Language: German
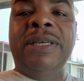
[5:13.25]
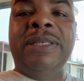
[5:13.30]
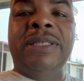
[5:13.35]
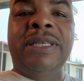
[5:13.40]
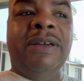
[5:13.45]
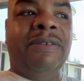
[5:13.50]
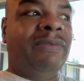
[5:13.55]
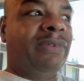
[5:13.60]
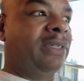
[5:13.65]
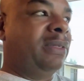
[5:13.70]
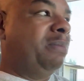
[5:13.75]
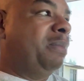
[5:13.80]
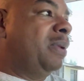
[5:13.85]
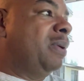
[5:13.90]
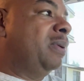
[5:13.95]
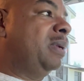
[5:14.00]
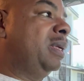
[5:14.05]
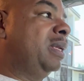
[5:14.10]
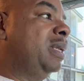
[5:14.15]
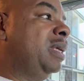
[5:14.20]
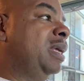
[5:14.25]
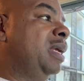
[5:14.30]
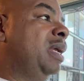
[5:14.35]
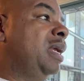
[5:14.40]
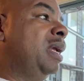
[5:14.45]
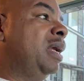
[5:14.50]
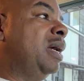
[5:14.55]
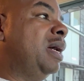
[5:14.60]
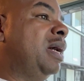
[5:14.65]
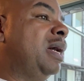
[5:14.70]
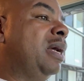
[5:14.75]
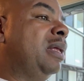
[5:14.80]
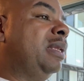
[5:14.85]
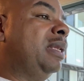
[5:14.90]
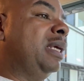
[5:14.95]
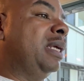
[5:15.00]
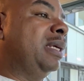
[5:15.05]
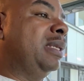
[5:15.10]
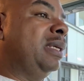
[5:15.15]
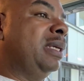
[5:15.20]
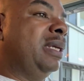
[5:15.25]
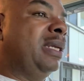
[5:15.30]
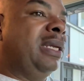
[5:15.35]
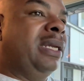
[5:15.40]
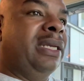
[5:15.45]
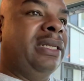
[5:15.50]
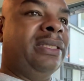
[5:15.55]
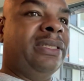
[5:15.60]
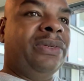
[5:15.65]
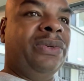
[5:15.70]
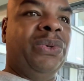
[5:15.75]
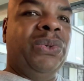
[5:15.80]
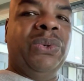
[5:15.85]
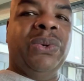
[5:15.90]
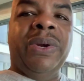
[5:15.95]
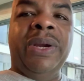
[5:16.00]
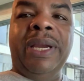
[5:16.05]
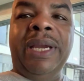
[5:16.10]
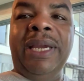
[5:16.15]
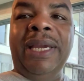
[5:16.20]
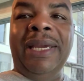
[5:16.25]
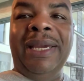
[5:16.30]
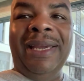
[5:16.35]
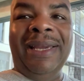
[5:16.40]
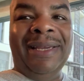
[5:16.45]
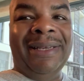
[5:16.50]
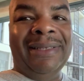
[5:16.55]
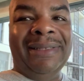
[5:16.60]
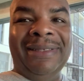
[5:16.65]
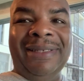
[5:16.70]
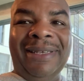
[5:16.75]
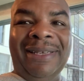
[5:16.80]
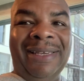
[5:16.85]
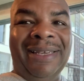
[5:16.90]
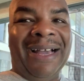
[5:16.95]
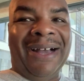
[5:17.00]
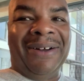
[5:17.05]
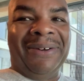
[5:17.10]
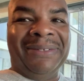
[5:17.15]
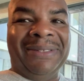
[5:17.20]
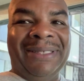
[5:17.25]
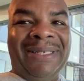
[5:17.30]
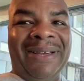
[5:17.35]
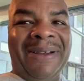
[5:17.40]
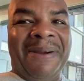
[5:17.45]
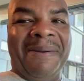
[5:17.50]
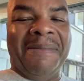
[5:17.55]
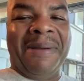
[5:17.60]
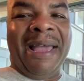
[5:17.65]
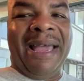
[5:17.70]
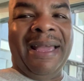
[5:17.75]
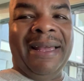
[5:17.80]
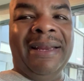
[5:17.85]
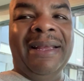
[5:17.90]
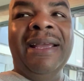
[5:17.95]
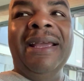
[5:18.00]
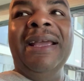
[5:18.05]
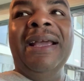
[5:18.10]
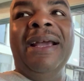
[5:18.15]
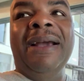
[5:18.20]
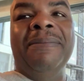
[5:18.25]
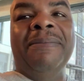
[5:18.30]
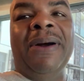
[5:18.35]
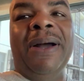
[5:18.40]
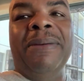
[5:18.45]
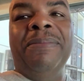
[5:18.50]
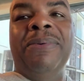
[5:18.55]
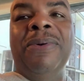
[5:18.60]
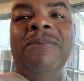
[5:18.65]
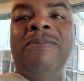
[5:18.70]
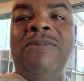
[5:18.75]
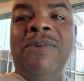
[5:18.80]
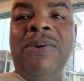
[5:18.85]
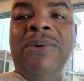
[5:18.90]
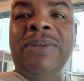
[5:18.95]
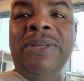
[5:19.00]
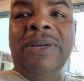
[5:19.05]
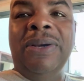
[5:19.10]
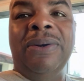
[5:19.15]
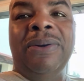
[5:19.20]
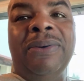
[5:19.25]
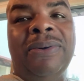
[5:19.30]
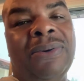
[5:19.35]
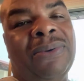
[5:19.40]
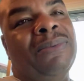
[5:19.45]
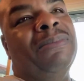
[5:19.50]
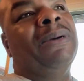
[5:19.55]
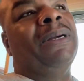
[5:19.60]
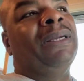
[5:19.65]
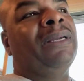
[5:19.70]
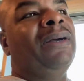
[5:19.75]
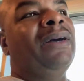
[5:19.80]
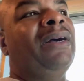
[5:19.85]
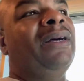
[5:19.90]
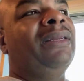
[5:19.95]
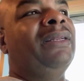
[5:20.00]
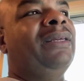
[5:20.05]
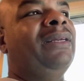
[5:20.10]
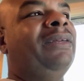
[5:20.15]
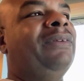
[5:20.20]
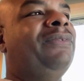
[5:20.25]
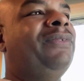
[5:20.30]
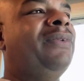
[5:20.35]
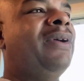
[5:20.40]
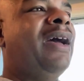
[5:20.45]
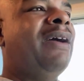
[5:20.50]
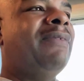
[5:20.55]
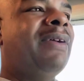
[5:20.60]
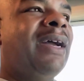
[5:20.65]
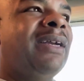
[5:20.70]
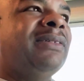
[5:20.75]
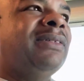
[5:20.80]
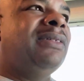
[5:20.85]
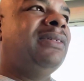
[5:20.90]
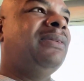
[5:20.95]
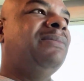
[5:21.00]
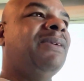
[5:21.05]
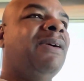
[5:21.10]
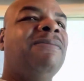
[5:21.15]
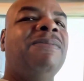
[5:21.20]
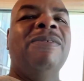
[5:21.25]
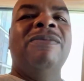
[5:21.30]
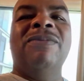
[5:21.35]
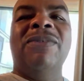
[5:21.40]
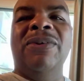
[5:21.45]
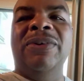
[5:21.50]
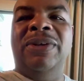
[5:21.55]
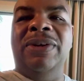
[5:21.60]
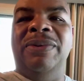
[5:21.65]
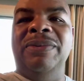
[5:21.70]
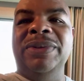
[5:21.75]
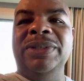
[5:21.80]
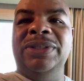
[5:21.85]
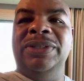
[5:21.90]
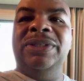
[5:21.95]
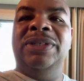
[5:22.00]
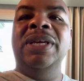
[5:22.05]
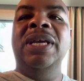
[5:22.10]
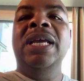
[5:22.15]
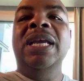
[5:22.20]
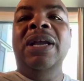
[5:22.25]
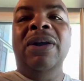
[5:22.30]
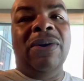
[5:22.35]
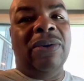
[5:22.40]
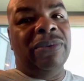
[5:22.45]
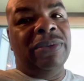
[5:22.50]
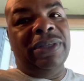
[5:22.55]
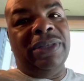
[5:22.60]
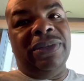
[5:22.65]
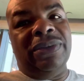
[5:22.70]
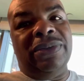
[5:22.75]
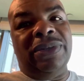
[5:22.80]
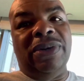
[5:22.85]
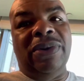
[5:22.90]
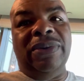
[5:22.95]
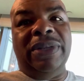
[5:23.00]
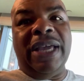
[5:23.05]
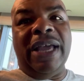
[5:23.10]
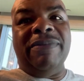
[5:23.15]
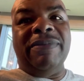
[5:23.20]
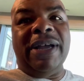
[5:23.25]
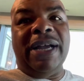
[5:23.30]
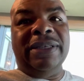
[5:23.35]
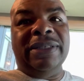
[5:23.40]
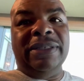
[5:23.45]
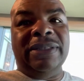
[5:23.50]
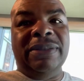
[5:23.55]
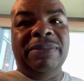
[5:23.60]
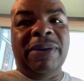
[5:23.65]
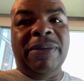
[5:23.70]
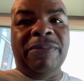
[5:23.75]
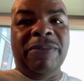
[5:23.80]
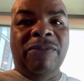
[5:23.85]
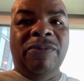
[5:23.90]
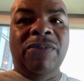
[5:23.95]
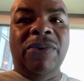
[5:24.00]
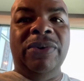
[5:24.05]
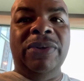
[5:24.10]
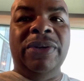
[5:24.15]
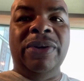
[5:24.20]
weil sehr viele Sachen sind explodiert in der letzten Zeit. Es ist verrückt da draußen. Mein Portfolio, oh mein Gott, wenn du Zugang zu meinem Portfolio hast, was du nur hast, wenn du